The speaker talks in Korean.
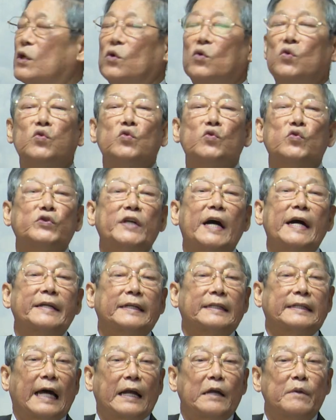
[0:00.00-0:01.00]

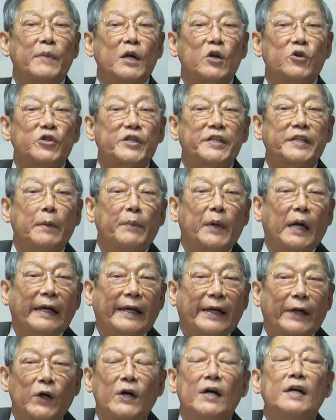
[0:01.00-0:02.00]
후사는 다른 말로 쉽게
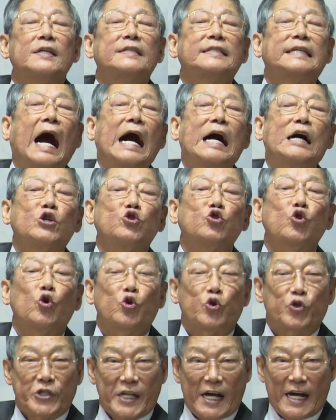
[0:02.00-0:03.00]
말할게요.
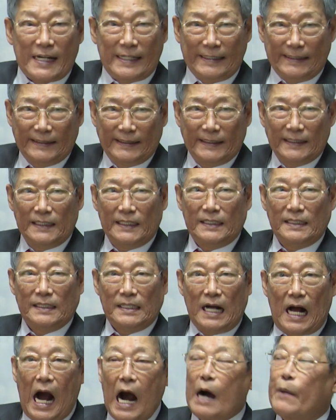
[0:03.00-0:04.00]
상속자.
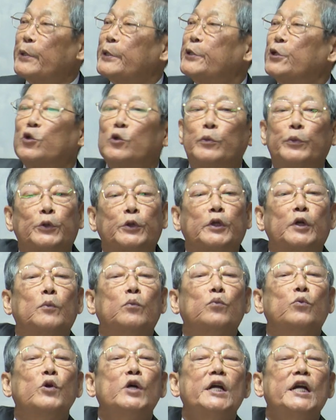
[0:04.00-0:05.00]
아버지로부터
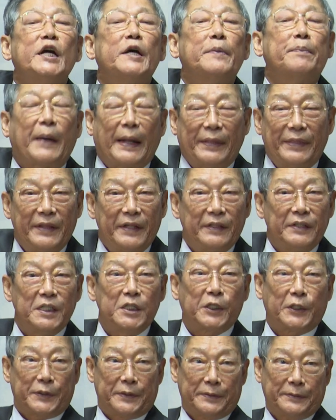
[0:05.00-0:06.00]
물려받는
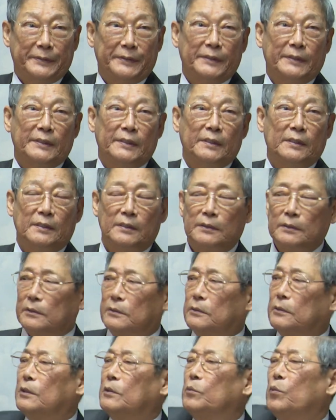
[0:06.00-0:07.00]
것.
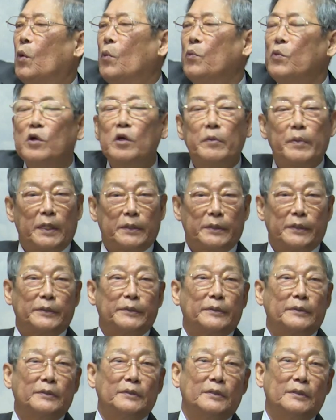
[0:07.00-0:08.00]
너는 못 물려받아.
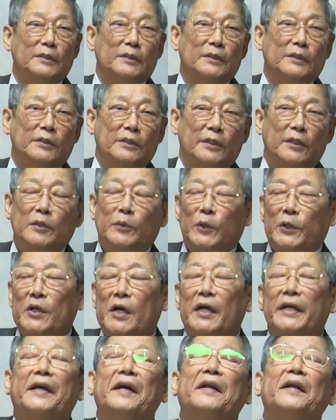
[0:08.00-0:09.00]
여러분,
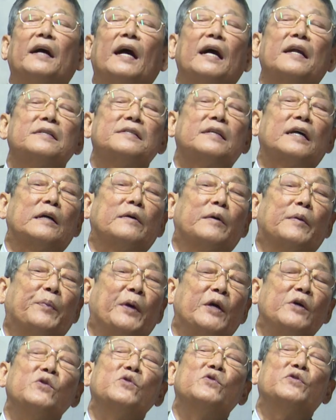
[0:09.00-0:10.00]
길 가는 사람
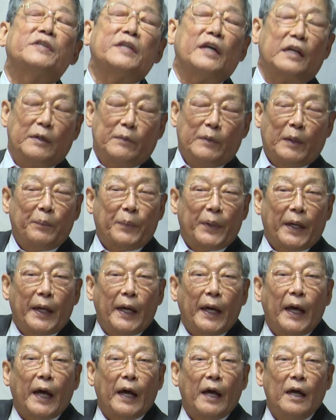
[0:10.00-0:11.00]
앞에, 이웃 사람
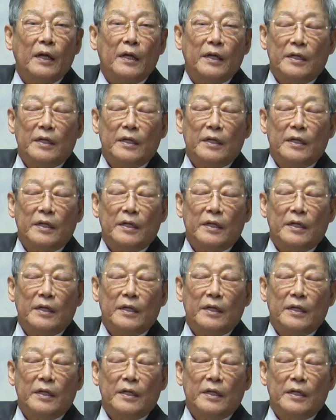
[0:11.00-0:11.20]
앞에